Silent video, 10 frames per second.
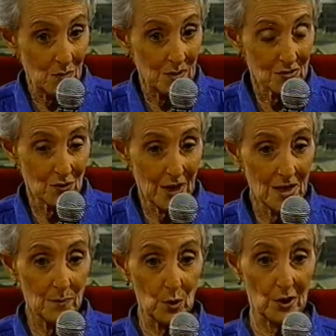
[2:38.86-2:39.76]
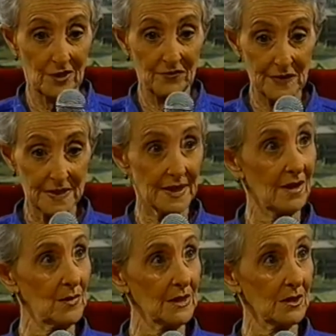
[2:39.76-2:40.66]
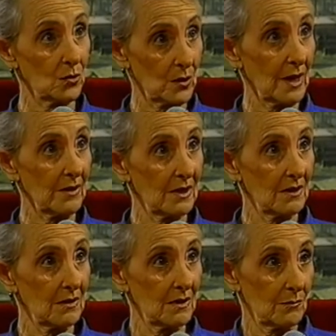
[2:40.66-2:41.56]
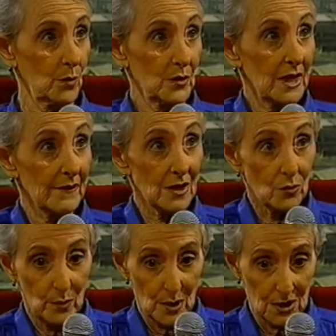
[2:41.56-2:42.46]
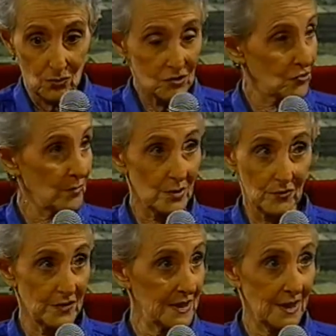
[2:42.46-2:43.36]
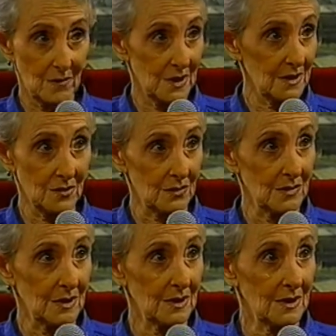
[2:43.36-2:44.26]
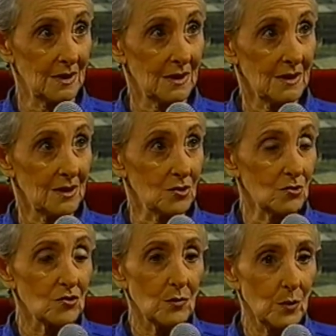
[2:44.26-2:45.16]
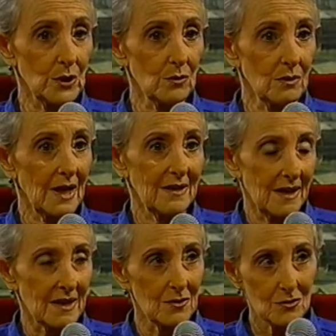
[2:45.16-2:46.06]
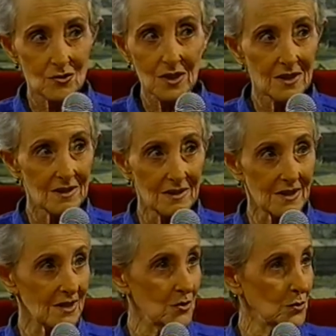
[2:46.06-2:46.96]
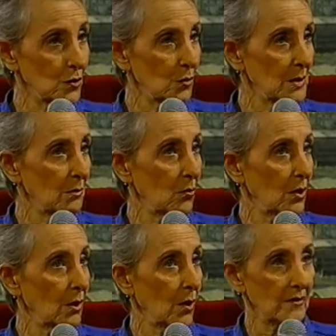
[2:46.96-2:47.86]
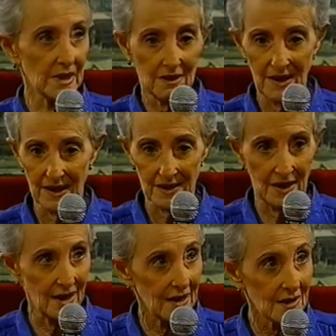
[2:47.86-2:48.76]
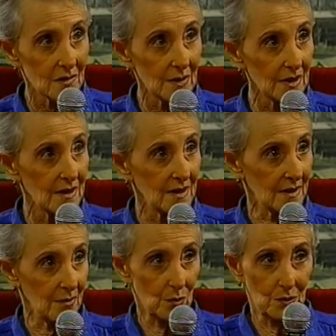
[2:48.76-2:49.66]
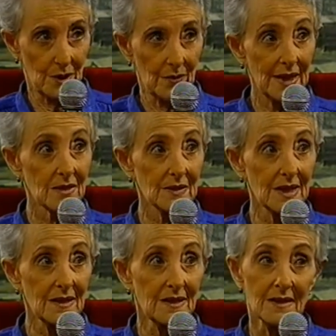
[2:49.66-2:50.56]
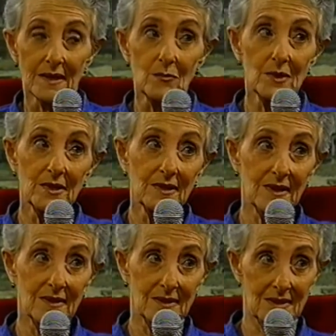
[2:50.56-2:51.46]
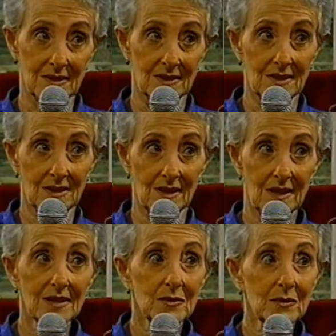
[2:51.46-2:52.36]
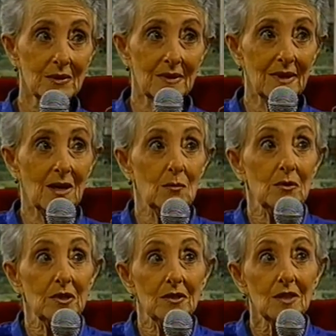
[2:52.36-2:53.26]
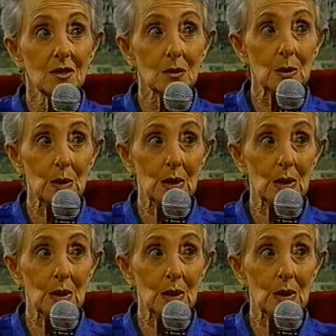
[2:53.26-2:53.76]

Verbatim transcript: personajes porque físicamente no daba, podía darlo por actuación, pero físicamente no. Entonces, bueno, en la radio sí, en la radio yo lo mismo hago a Bernarda Alba, que a Doña Bárbara, que a una niña de 17 años, que a un niñito